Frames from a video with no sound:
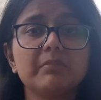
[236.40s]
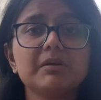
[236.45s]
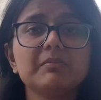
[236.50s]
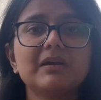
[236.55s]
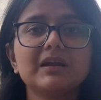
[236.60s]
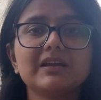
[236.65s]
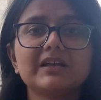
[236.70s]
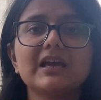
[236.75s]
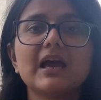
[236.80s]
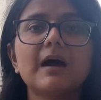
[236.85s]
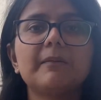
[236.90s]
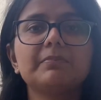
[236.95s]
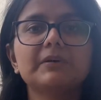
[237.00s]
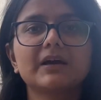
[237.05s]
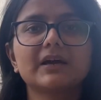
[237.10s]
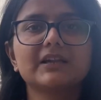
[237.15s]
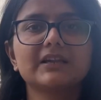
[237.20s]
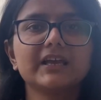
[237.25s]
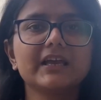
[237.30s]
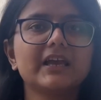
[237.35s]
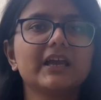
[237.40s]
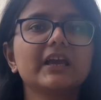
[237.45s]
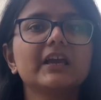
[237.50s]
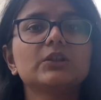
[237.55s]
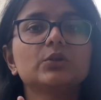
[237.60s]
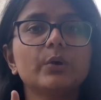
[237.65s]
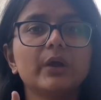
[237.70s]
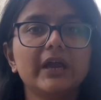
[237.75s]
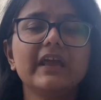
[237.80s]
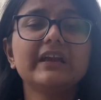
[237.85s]
अभी बल्कि आप अगर देखेंगे
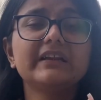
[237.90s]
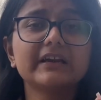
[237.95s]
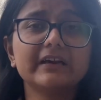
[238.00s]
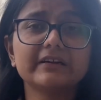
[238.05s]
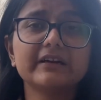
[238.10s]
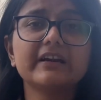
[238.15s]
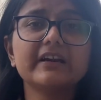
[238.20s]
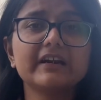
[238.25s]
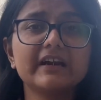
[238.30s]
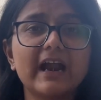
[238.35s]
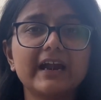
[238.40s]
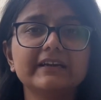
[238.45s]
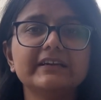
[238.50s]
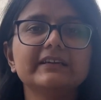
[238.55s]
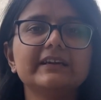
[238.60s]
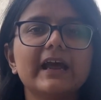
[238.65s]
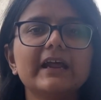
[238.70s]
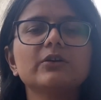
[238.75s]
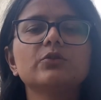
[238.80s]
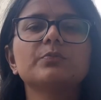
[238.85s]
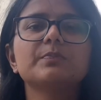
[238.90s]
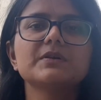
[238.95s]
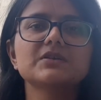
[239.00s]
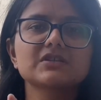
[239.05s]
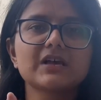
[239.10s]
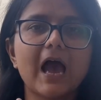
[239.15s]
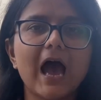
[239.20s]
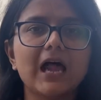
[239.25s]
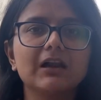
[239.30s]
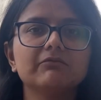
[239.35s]
तो एट हंड्रेड नाइन रुपीज
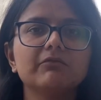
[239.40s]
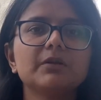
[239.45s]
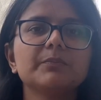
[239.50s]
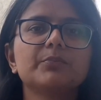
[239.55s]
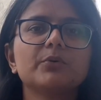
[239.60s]
का एनुअल